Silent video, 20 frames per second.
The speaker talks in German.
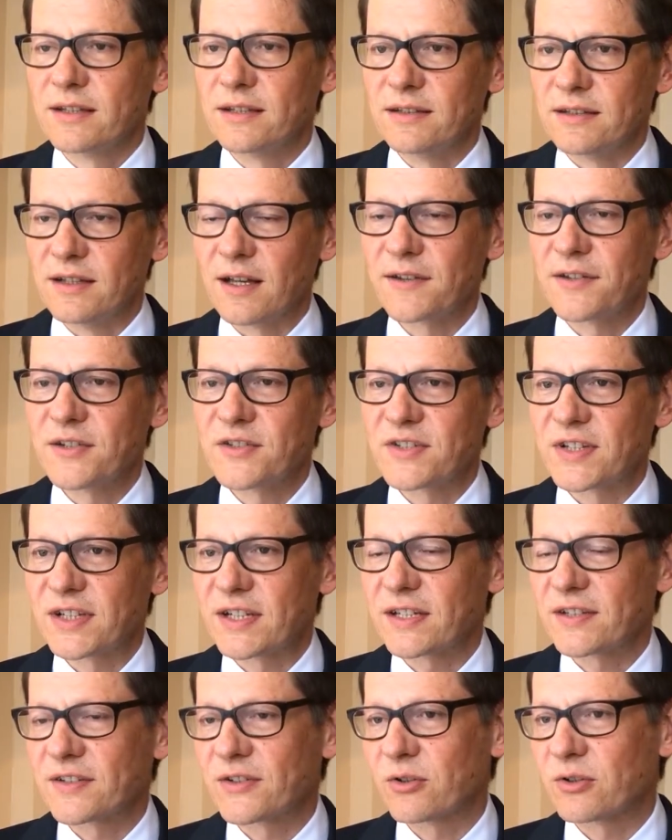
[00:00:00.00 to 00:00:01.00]
ja, es ist
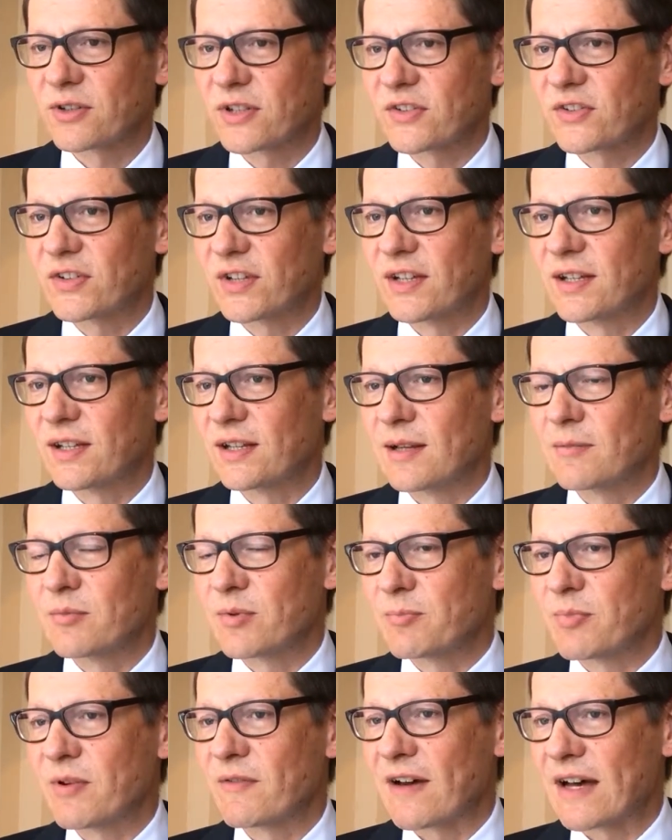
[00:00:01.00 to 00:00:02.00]
sicher so, dass
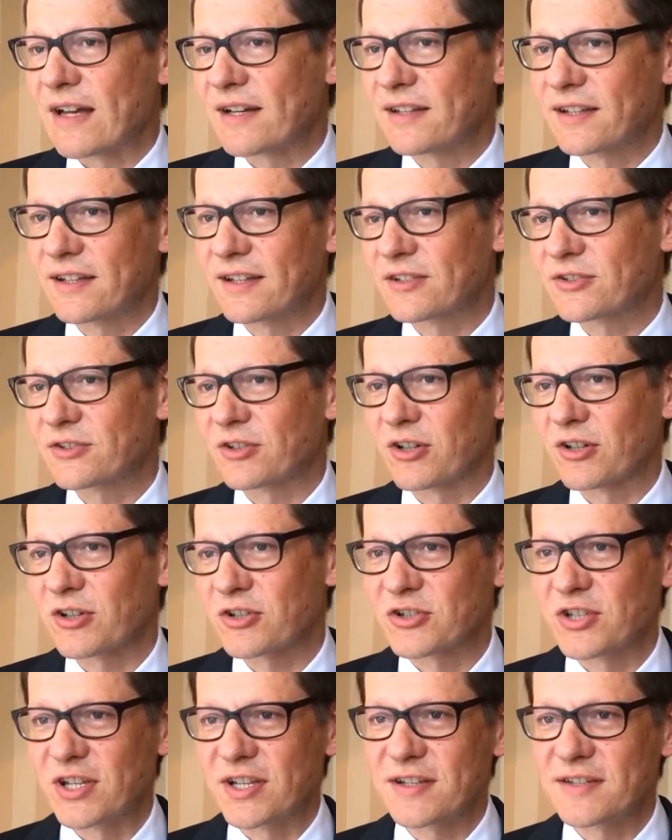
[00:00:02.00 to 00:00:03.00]
äh, Bewertungen stark
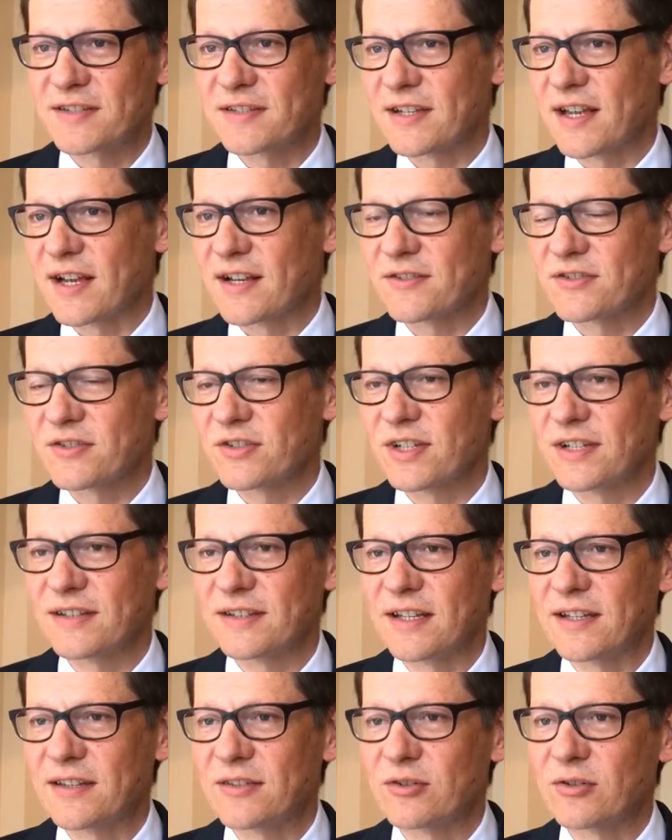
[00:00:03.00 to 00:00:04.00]
gestiegen sind, einzelne
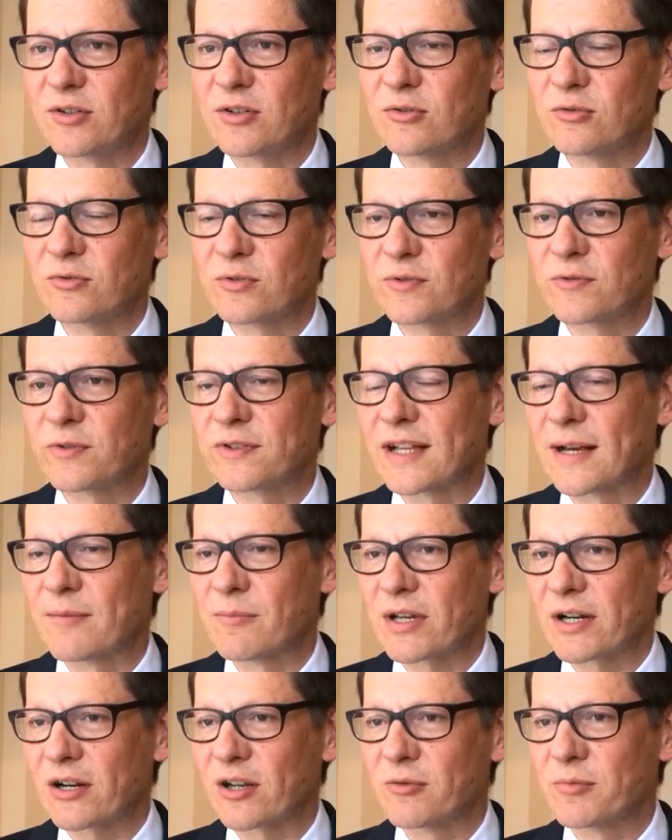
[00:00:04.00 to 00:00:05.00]
Titel. Und von dem
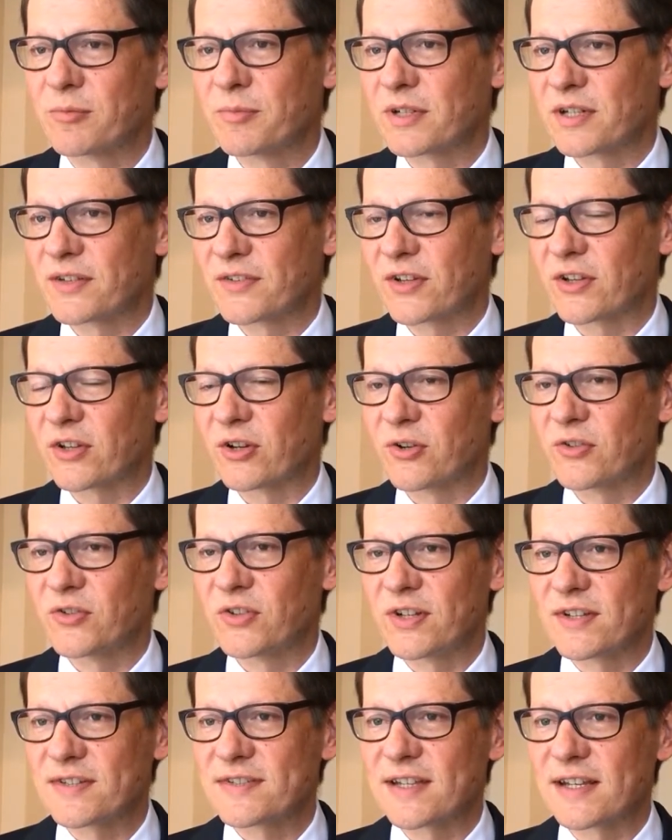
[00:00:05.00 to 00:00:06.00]
her glauben wir, dass eine
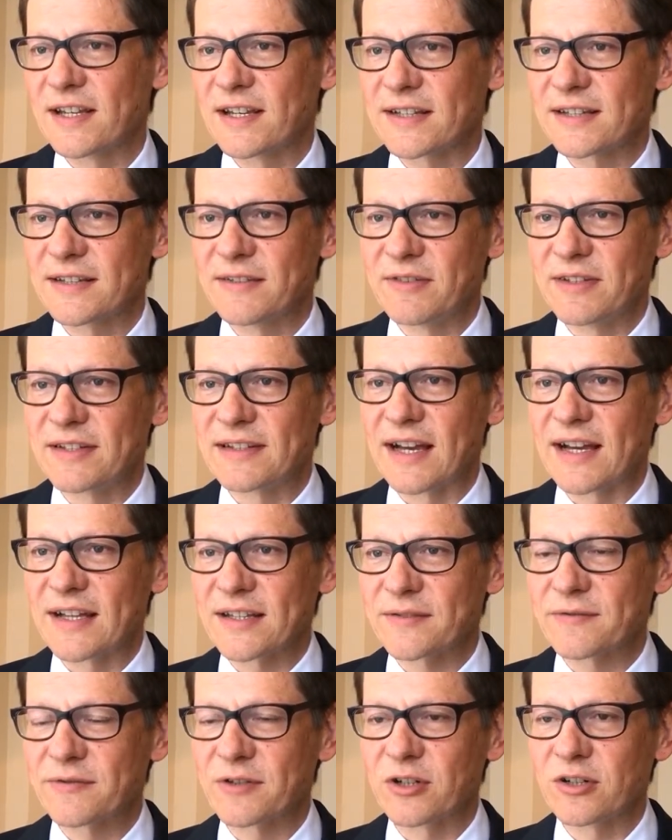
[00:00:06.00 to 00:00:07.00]
größere
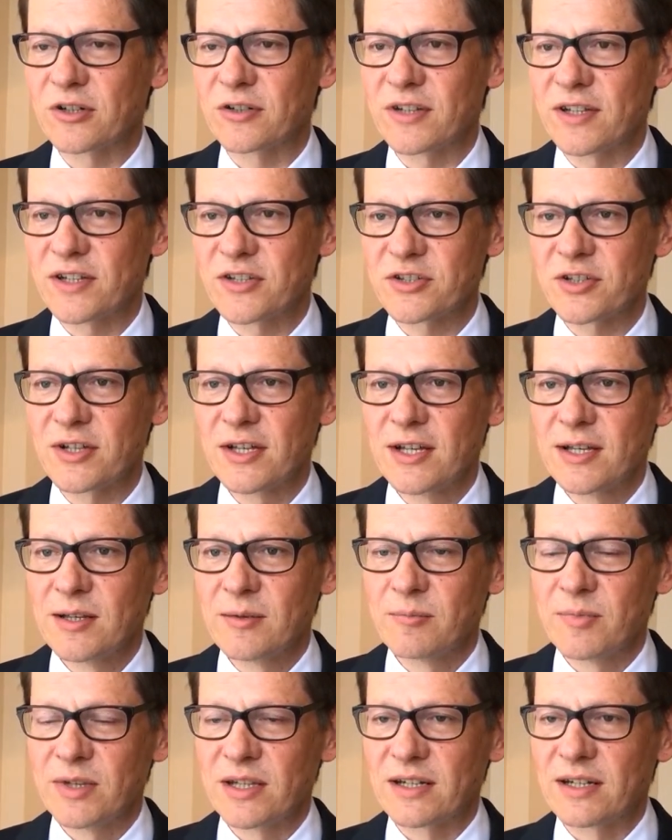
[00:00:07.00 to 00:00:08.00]
Selektivität gefragt ist.
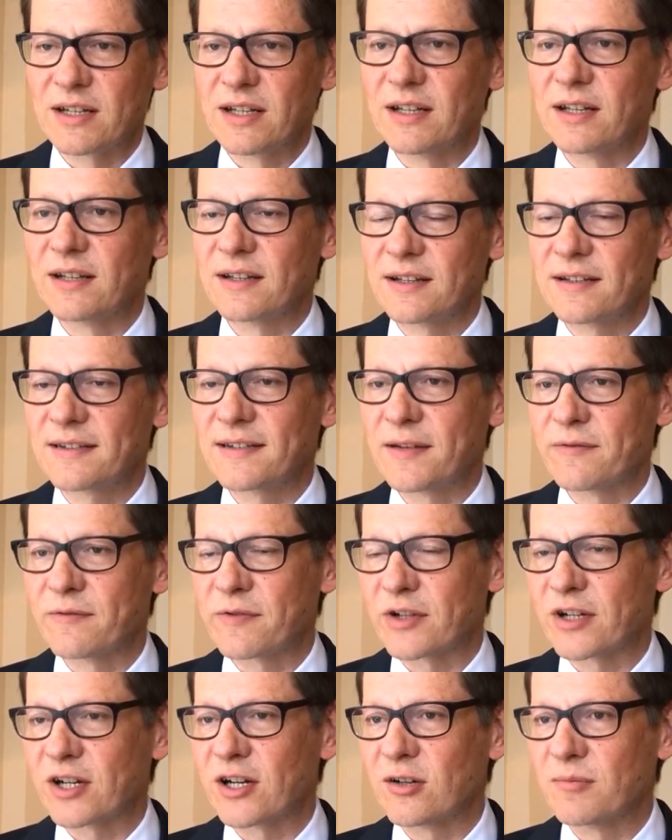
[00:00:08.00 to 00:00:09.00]
Wir äh, sehen
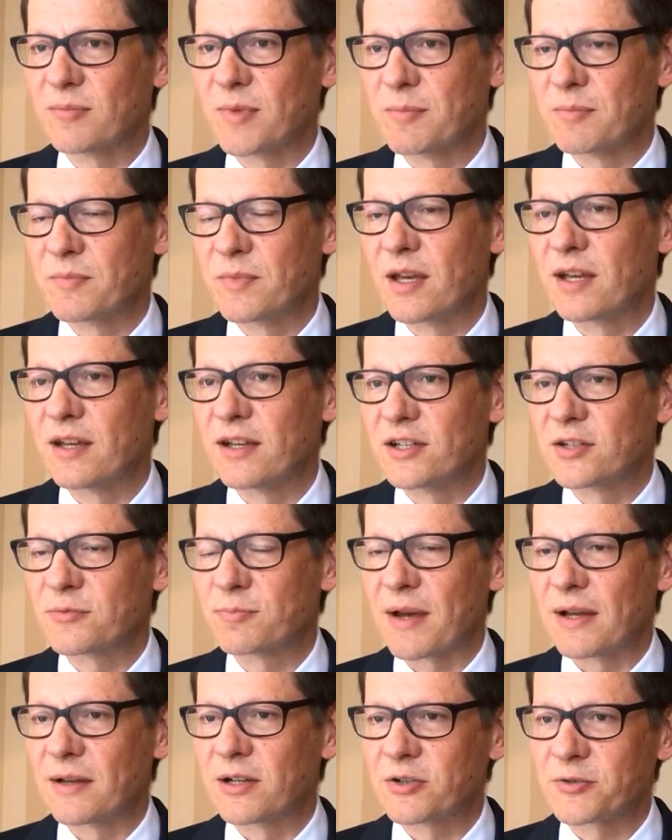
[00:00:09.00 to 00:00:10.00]
vor allem im, äh, in
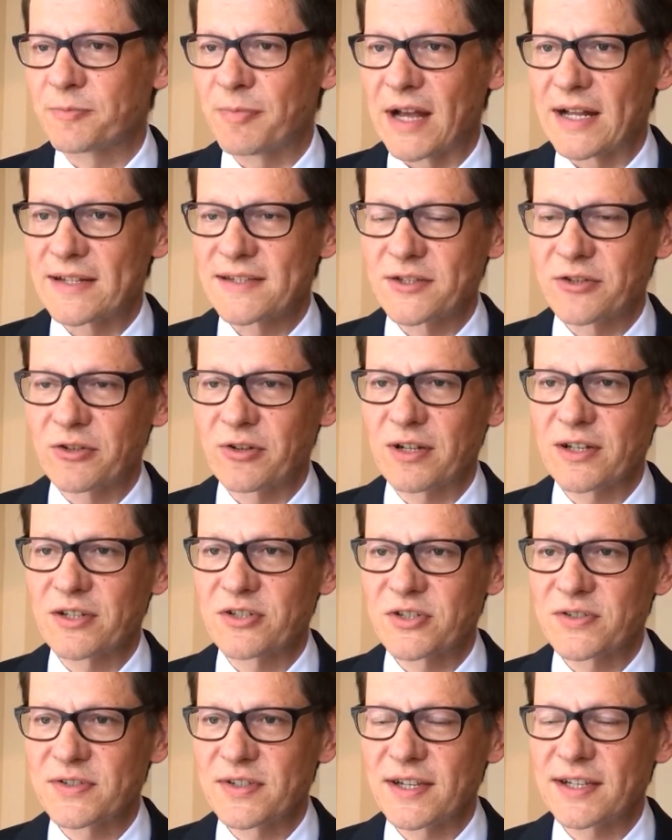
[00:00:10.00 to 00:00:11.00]

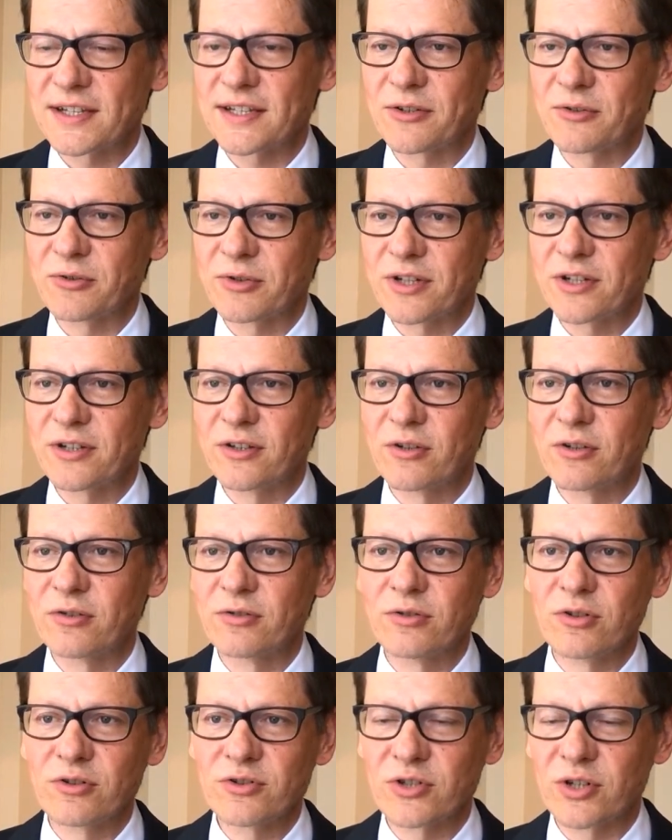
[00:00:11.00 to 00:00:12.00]
spätzyklischen Sektoren
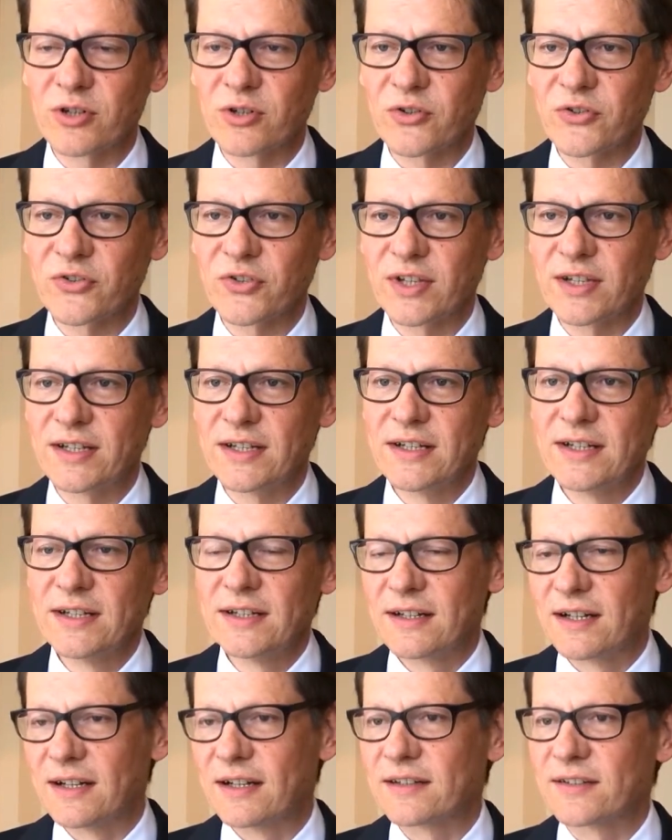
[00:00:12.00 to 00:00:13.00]
noch, noch Chancen.
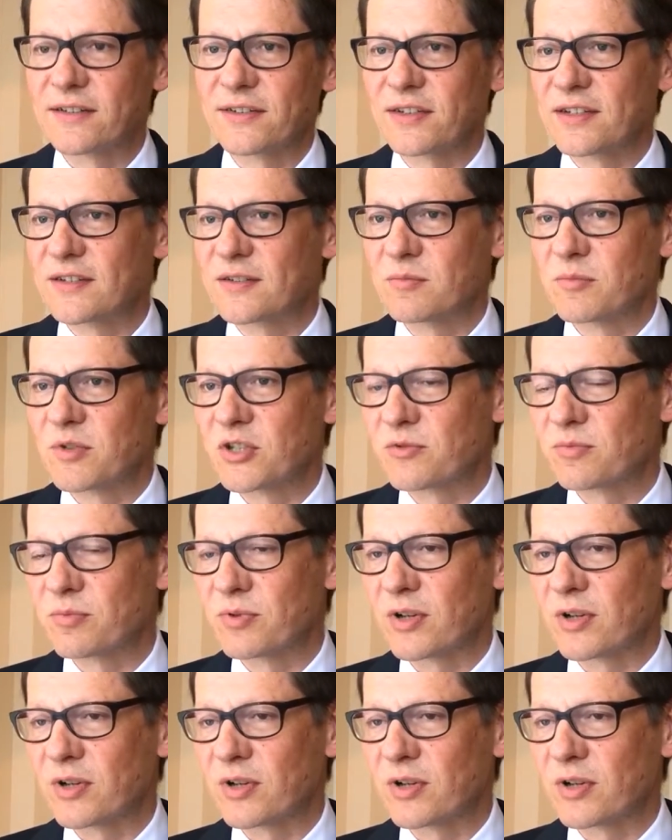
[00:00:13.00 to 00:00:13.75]
Äh, das sind zum Beispiel